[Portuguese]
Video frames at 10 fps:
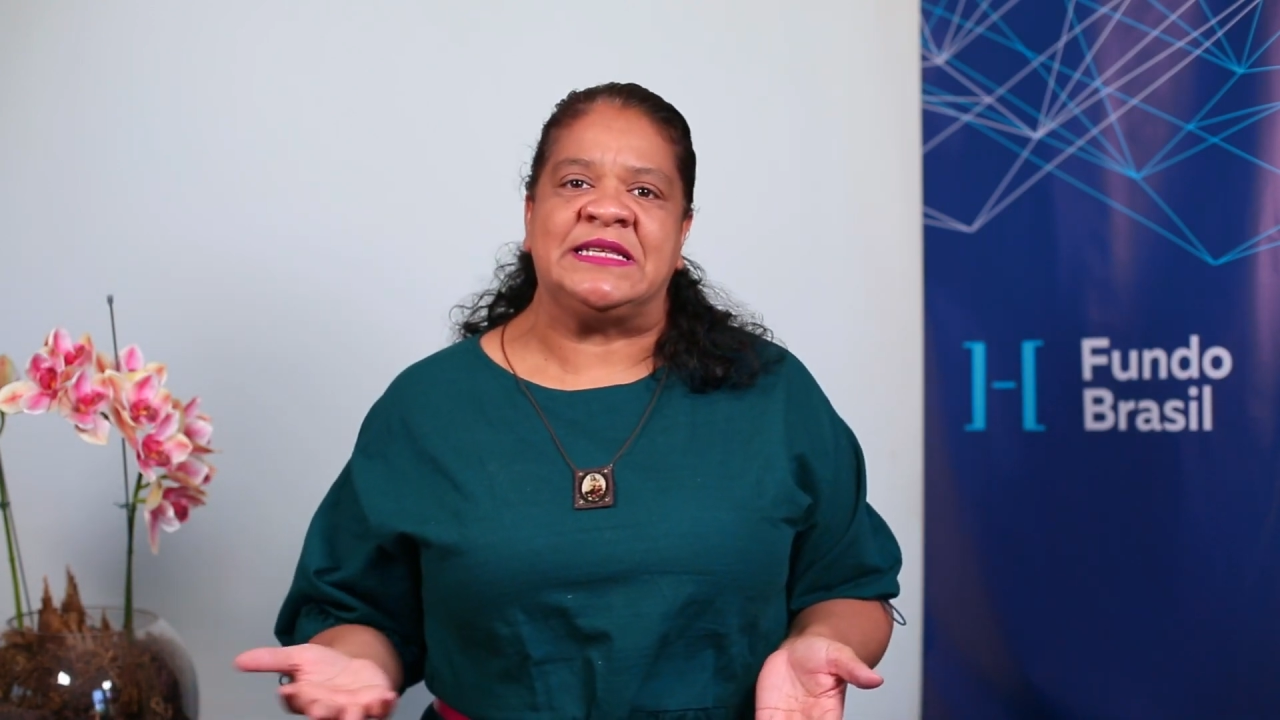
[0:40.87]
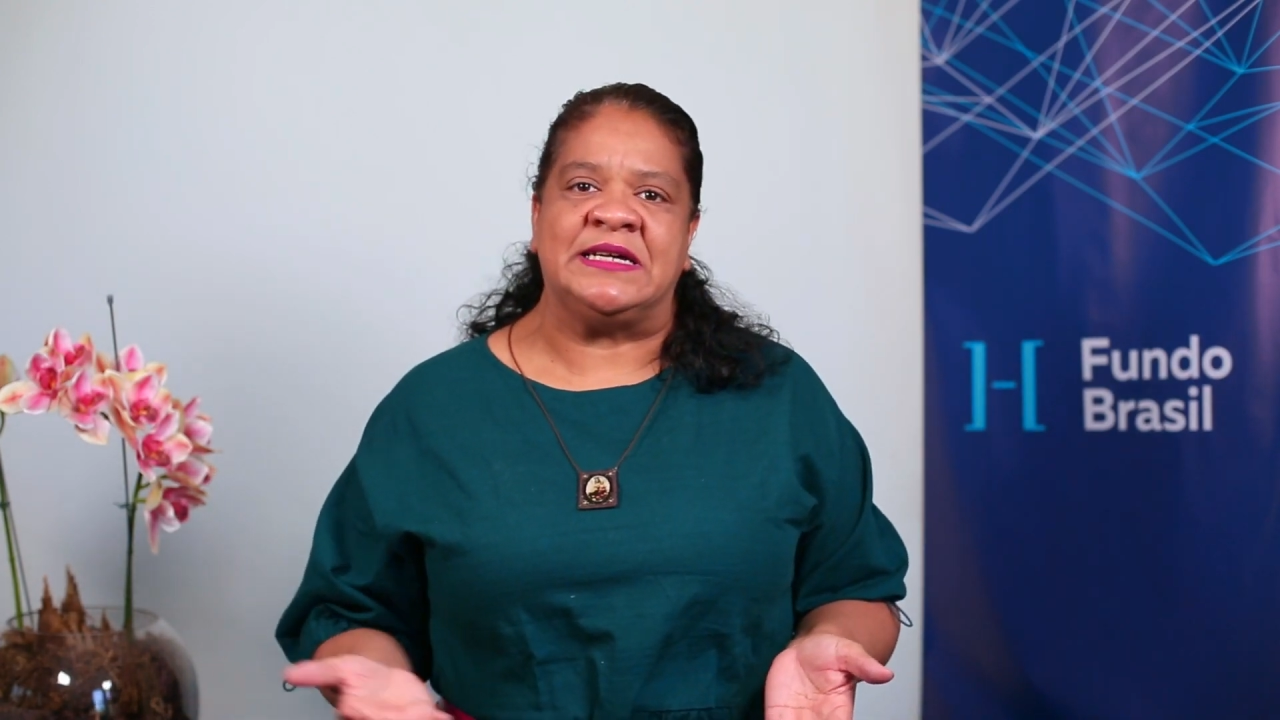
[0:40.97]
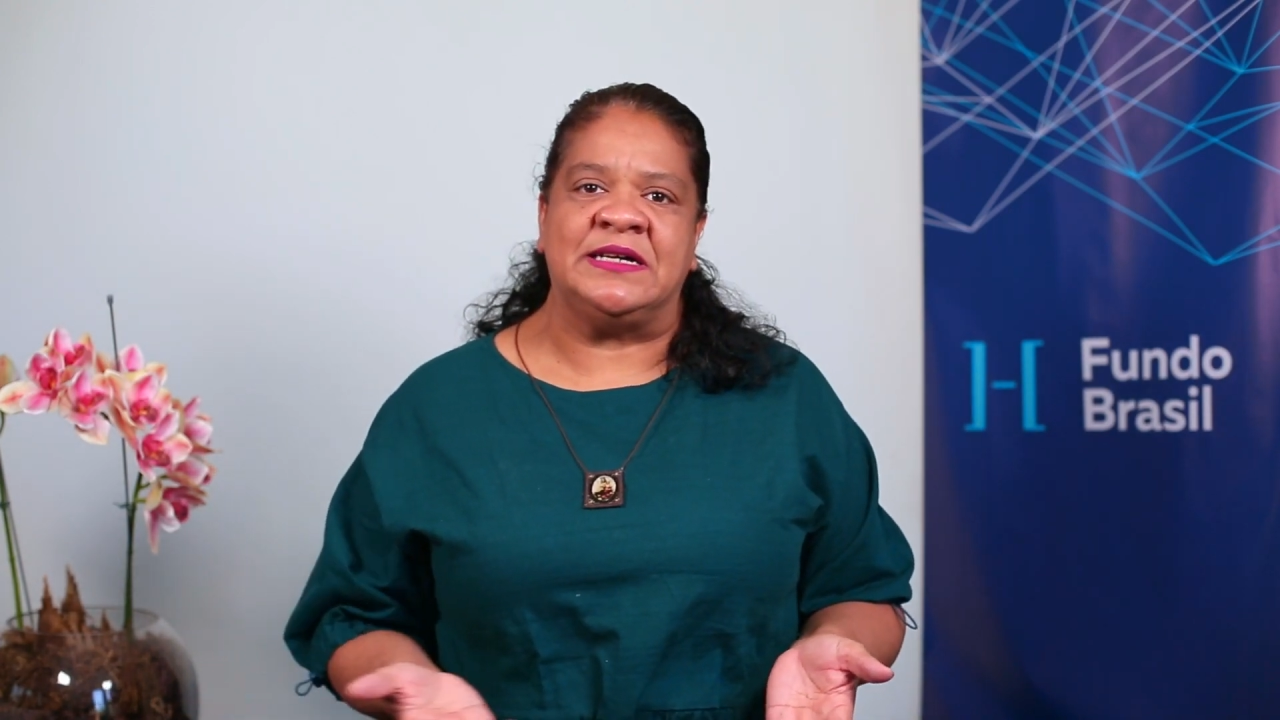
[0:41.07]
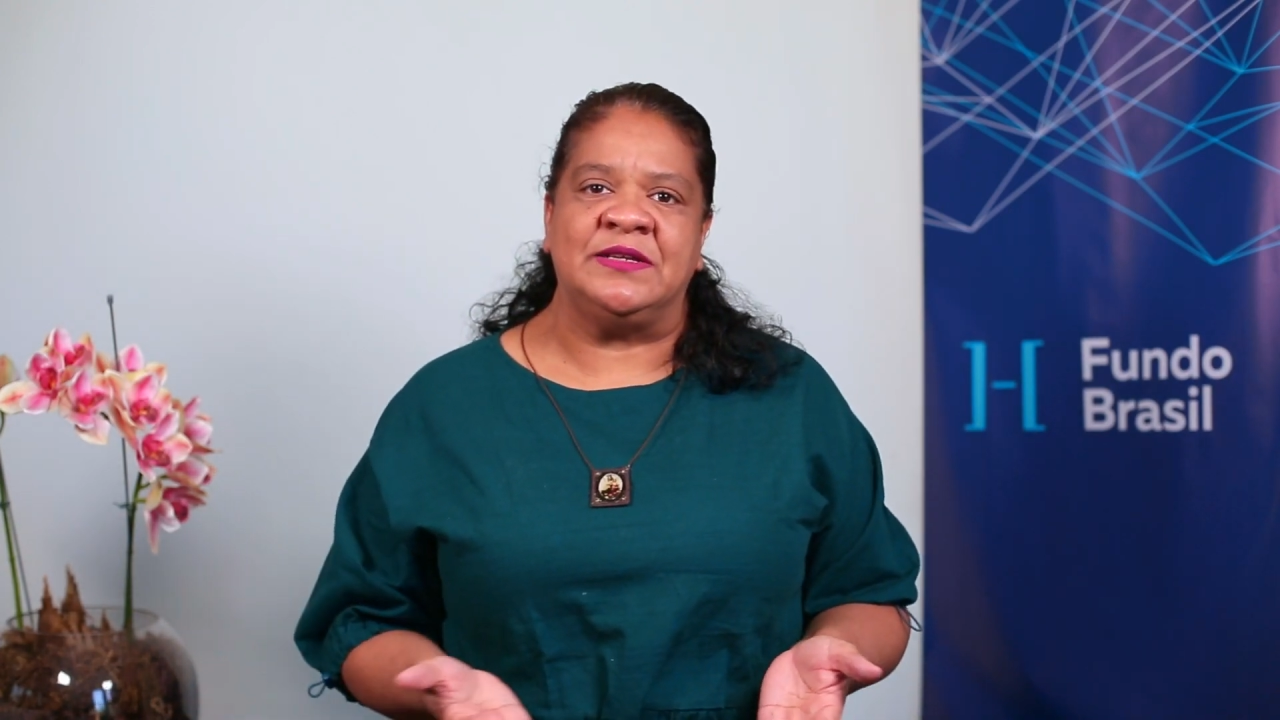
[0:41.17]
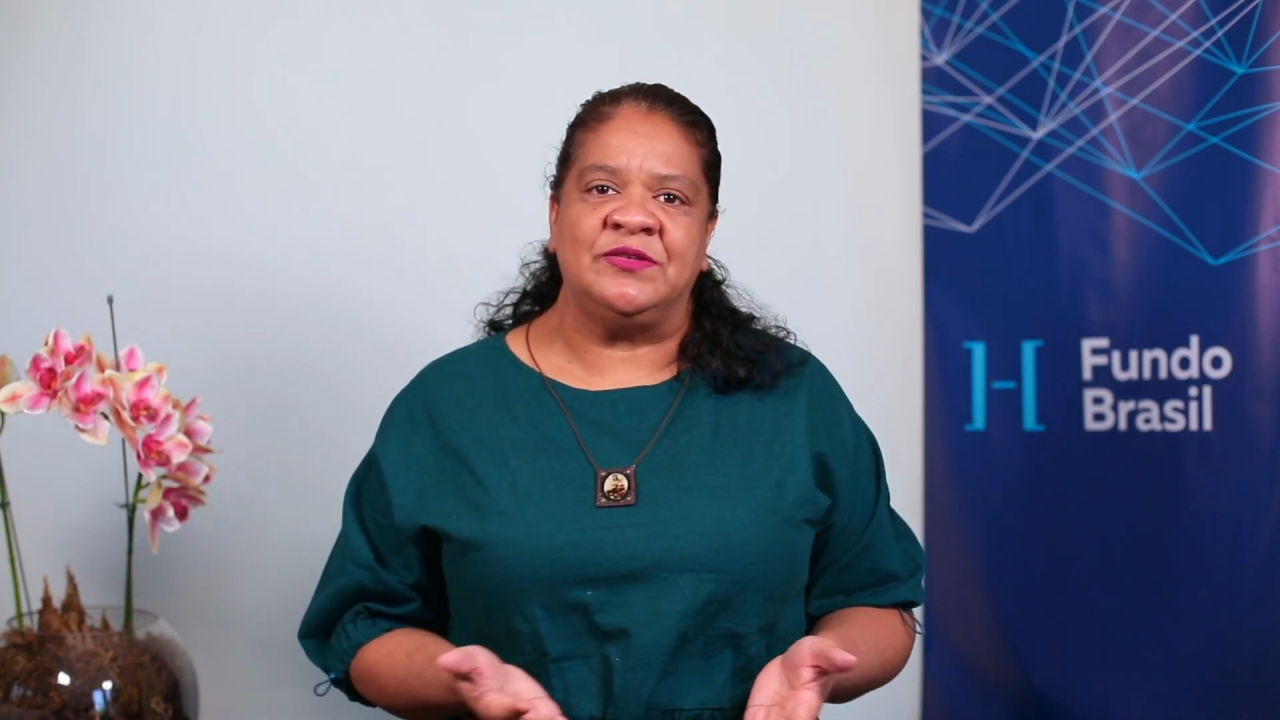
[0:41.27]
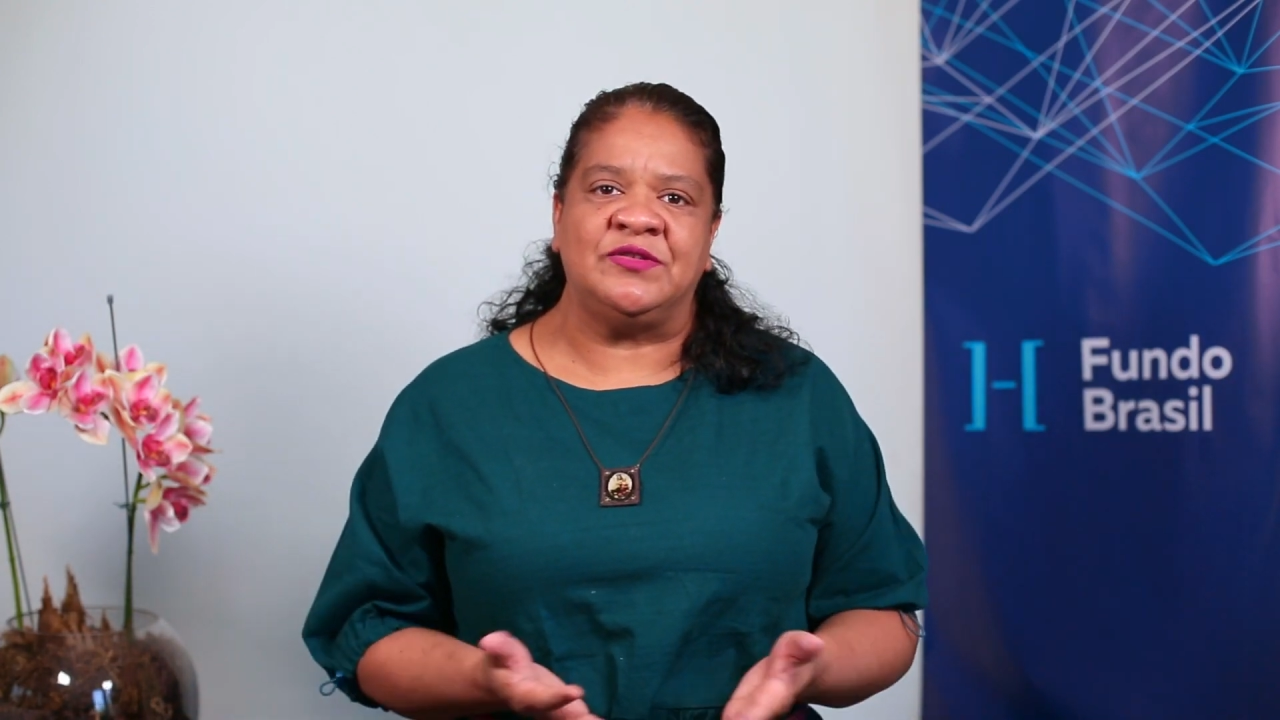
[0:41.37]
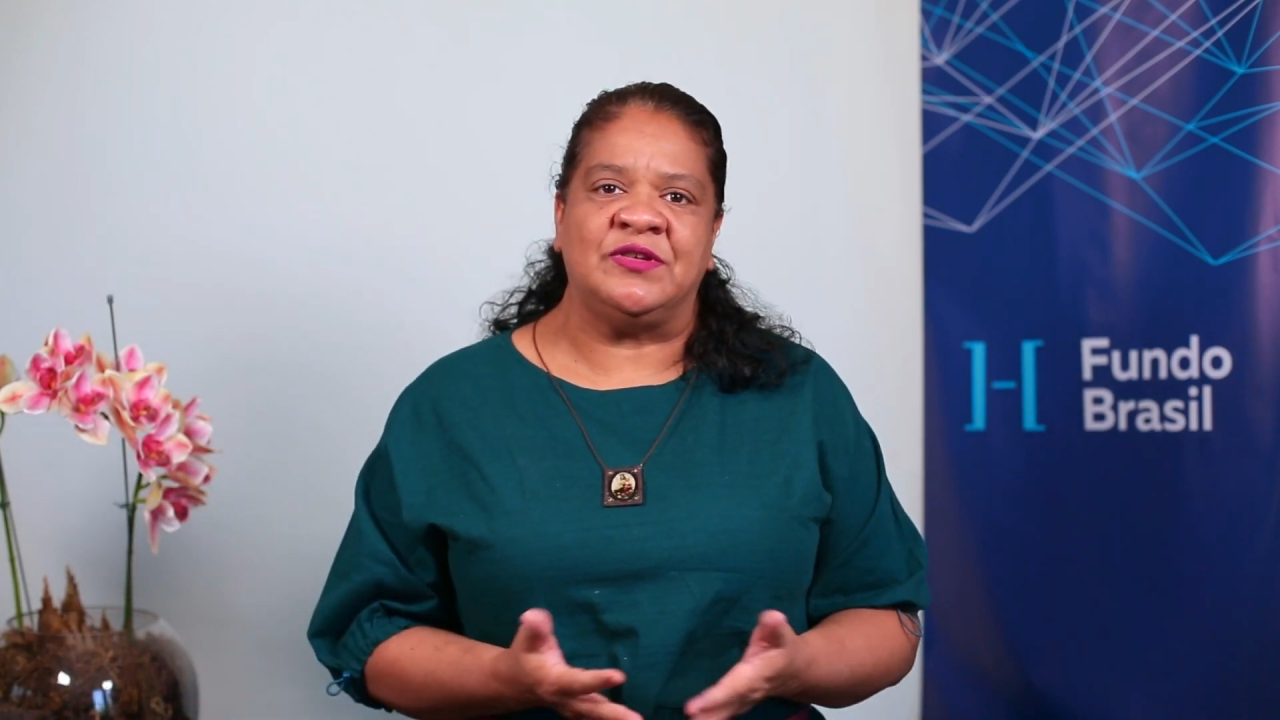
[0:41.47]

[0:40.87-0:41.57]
anos,